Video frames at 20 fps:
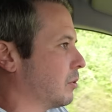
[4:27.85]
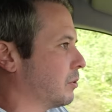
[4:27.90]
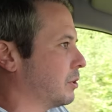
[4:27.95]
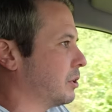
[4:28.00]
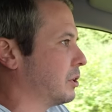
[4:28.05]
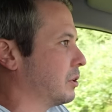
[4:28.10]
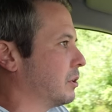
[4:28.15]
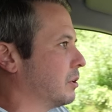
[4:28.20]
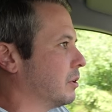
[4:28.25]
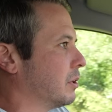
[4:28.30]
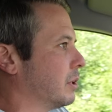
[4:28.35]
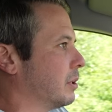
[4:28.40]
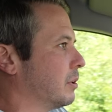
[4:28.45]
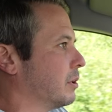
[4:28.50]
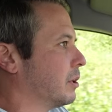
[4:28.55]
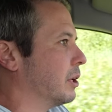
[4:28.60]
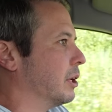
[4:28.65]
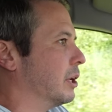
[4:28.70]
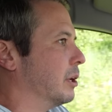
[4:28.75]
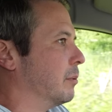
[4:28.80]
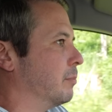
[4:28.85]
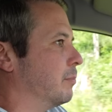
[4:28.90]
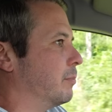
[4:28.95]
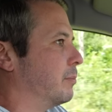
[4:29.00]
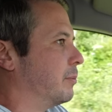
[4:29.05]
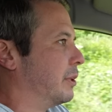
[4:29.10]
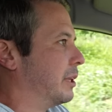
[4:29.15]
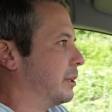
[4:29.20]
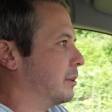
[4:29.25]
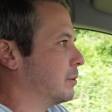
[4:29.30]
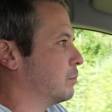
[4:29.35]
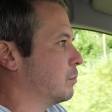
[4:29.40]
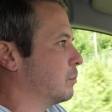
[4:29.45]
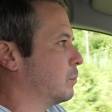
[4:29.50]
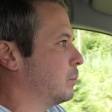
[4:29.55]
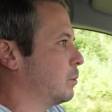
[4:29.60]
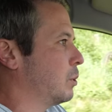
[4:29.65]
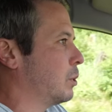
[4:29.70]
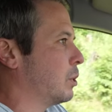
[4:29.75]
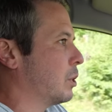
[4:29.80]
Bedeutet, was ähm, für Tiere
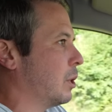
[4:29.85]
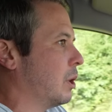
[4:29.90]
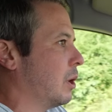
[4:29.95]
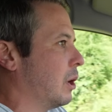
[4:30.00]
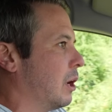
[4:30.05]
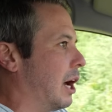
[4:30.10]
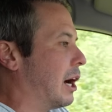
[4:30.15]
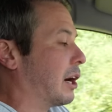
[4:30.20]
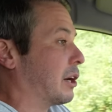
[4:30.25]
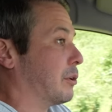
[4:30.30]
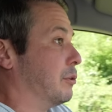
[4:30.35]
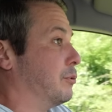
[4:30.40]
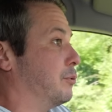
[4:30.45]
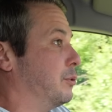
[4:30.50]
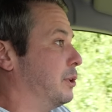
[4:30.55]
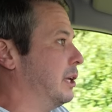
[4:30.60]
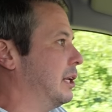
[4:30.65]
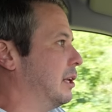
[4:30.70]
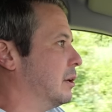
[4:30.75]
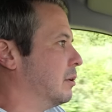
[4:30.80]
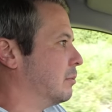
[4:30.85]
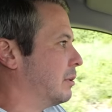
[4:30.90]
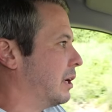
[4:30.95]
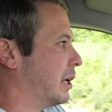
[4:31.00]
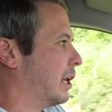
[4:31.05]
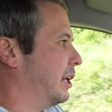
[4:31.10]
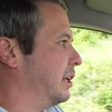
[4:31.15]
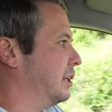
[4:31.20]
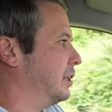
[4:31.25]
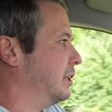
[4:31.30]
haben da einen Vorteil? Ach, viele. Allein